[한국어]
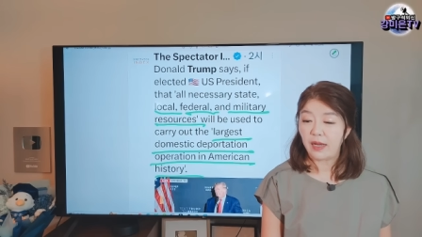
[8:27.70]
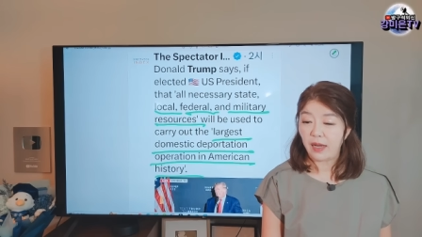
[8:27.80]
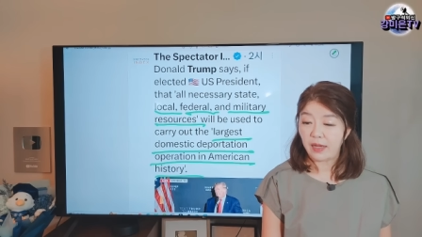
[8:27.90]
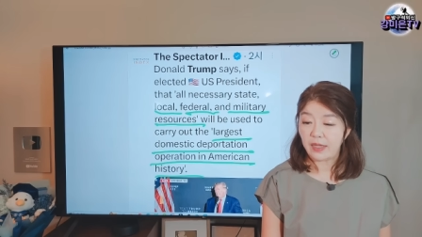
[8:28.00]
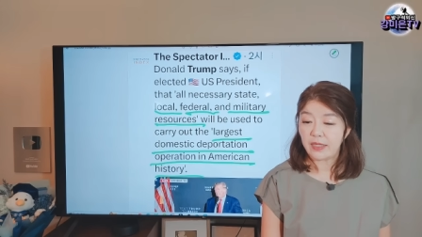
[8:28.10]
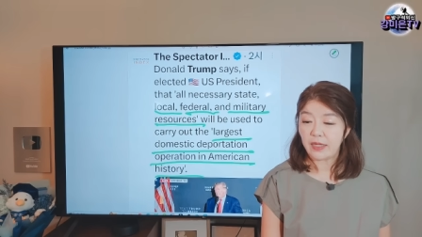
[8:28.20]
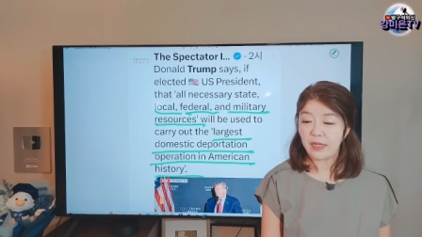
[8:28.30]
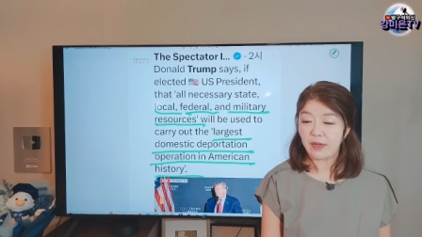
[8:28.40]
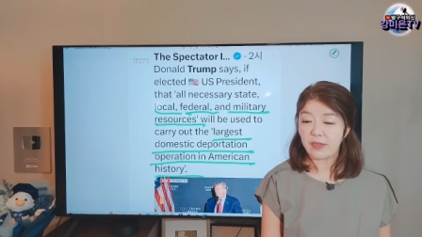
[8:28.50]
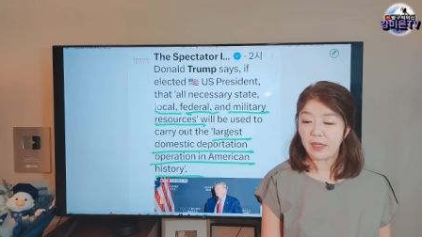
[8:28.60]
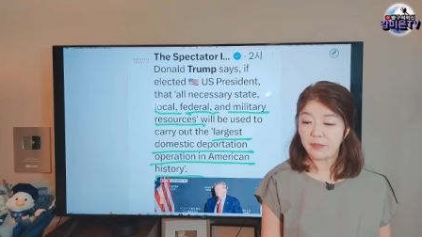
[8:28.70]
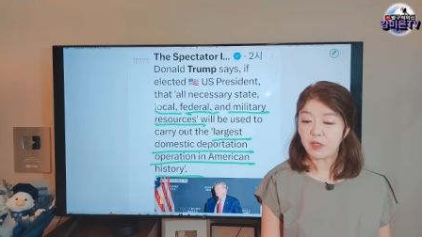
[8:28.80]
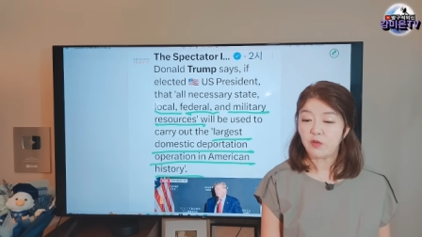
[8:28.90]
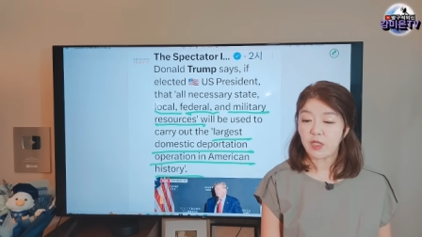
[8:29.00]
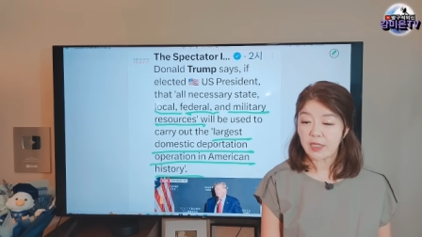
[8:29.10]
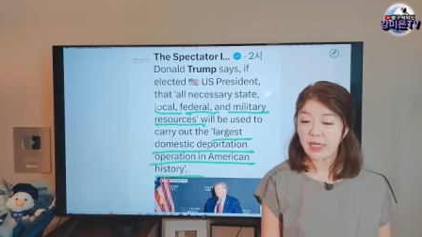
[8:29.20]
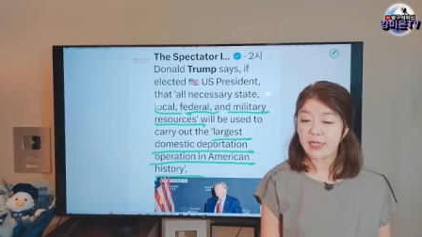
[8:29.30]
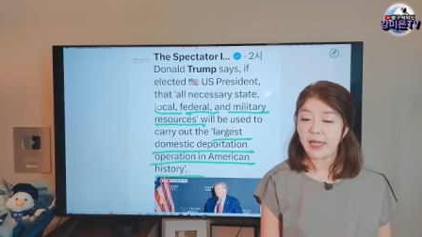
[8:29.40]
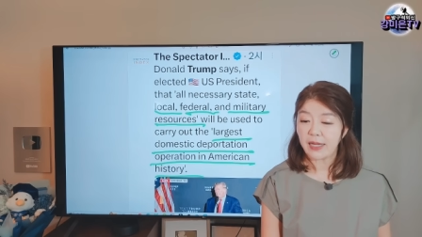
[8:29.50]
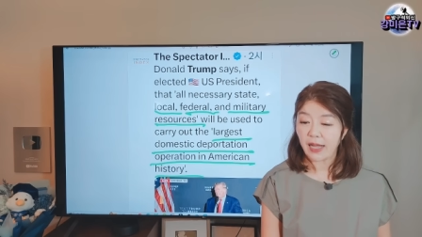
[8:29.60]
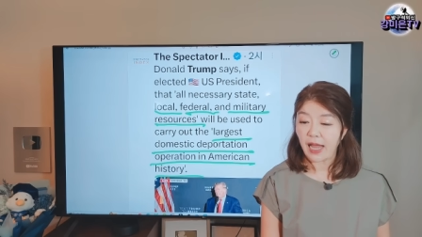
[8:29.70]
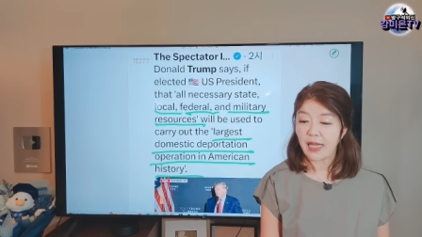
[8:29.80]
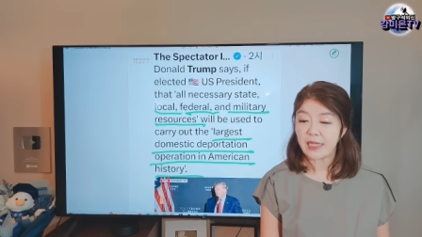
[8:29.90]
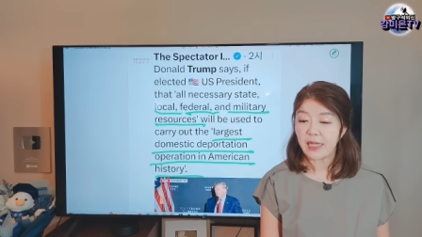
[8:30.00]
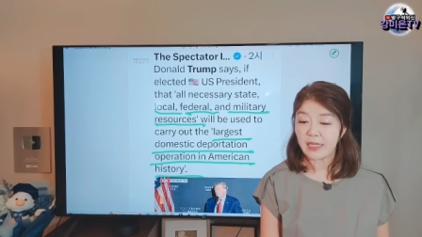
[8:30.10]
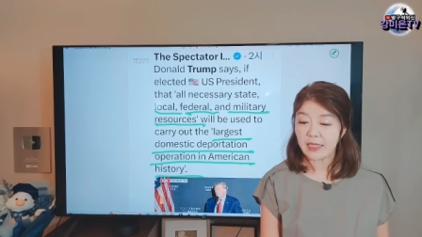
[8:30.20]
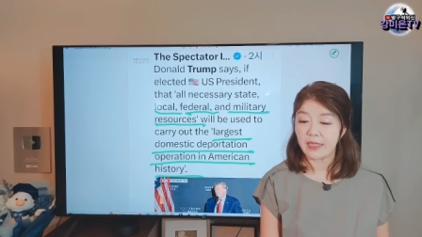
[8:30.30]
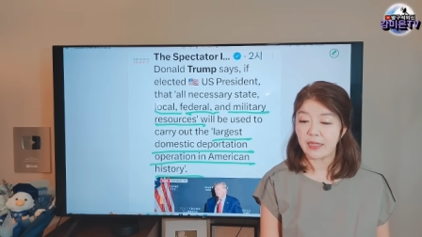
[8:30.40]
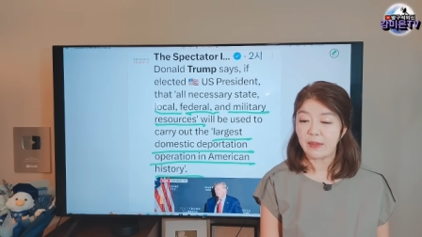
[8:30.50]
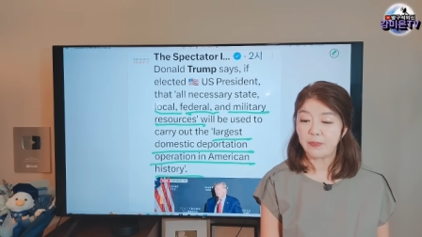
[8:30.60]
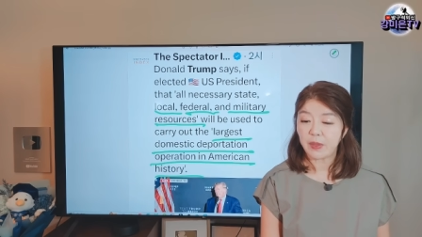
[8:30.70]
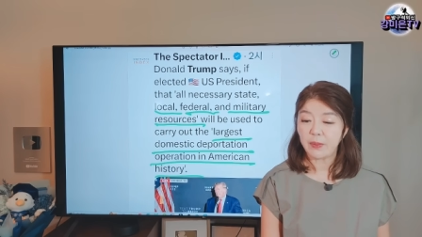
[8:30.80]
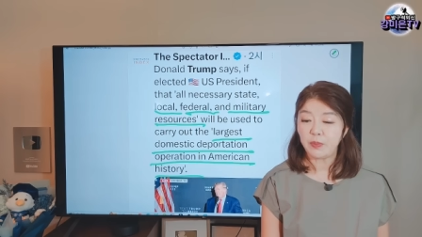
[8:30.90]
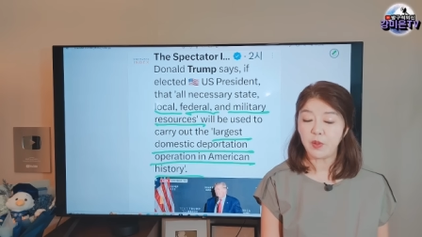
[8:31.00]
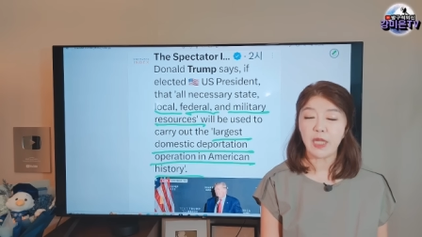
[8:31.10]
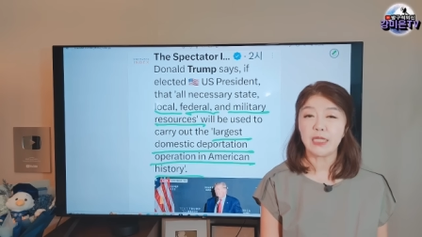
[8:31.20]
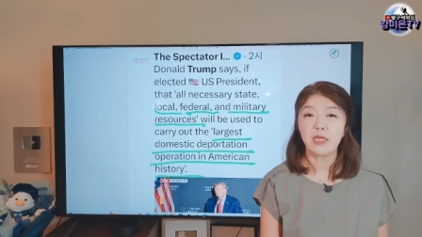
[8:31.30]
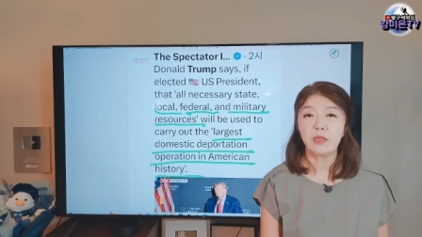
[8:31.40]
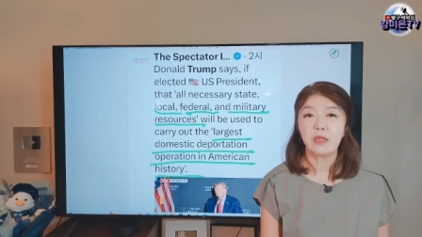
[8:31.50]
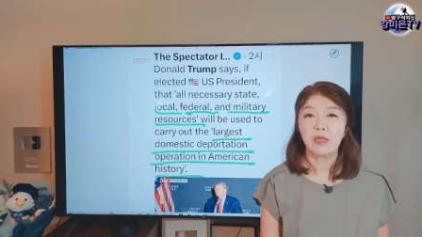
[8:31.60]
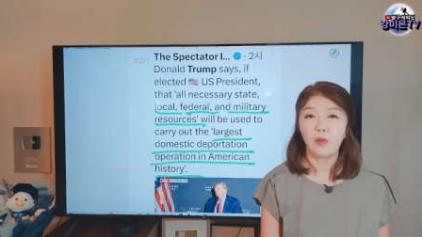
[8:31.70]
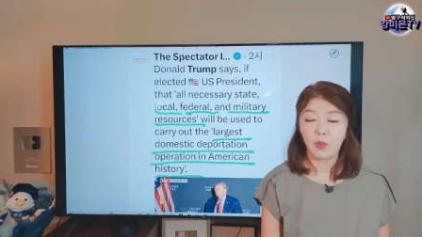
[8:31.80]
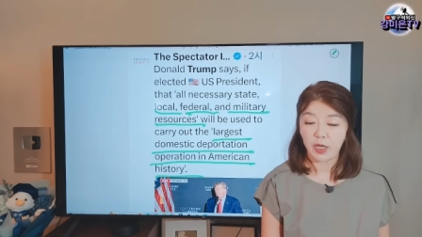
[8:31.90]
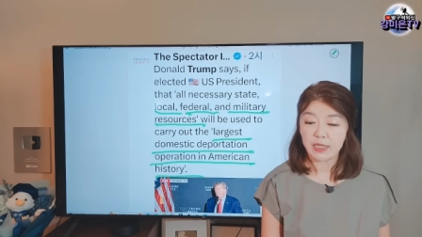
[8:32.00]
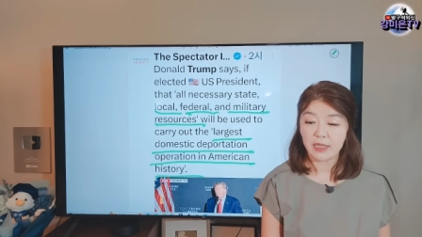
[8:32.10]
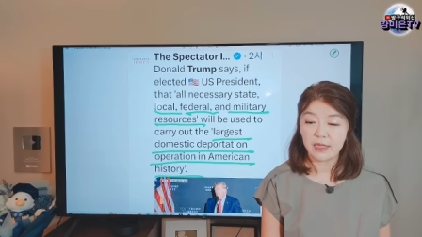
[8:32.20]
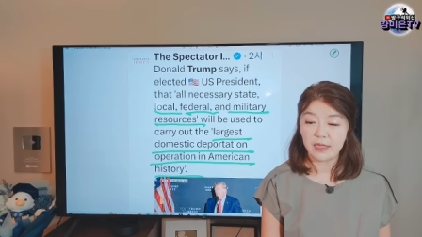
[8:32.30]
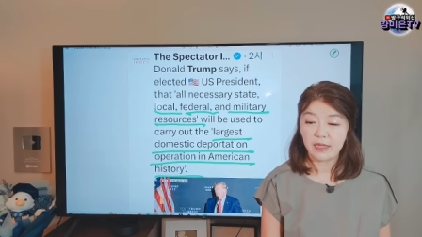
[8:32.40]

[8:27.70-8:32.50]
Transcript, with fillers: 어, 역, 미국 역사상 가장 큰 d e p o o r t t a i 디포테이션 오퍼레이션